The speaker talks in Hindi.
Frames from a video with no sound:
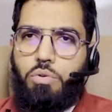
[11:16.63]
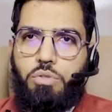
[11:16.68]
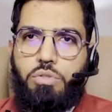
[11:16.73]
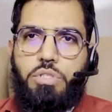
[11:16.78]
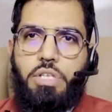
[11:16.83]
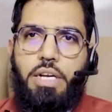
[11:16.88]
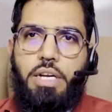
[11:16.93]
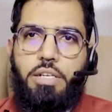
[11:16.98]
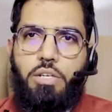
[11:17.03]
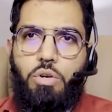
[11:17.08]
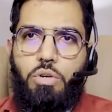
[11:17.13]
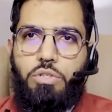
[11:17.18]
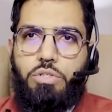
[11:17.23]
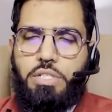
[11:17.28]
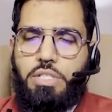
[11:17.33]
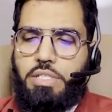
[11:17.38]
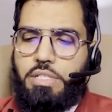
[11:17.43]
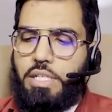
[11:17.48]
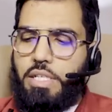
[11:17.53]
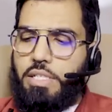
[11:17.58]
उसकी
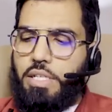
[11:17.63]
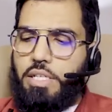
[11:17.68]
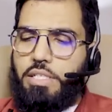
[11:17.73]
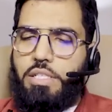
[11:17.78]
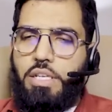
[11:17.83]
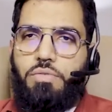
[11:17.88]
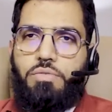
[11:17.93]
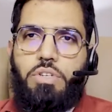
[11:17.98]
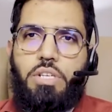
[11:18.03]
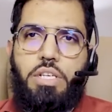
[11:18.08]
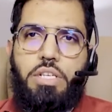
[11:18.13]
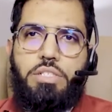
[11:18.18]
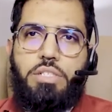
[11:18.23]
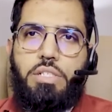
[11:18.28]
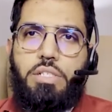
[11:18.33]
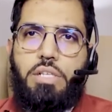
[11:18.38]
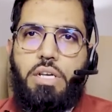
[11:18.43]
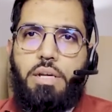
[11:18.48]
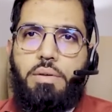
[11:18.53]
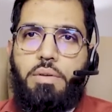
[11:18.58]
आइडियोलॉजी के साथ कैसा
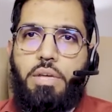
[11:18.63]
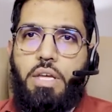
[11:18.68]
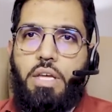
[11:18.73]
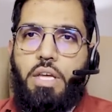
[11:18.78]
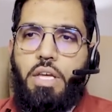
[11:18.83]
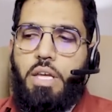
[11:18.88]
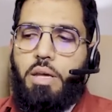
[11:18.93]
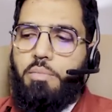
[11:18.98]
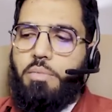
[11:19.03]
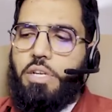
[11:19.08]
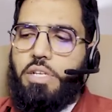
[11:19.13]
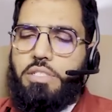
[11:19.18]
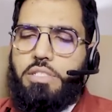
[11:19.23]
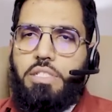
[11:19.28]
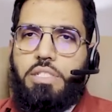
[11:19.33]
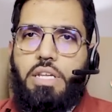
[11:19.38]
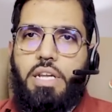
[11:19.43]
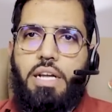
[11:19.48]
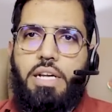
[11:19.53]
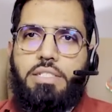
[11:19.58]
अफिलिएशन था फिर
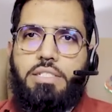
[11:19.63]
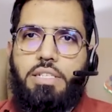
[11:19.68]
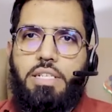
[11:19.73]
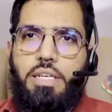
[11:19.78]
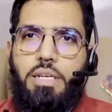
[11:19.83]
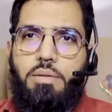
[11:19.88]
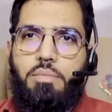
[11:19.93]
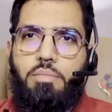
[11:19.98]
इसी तरह से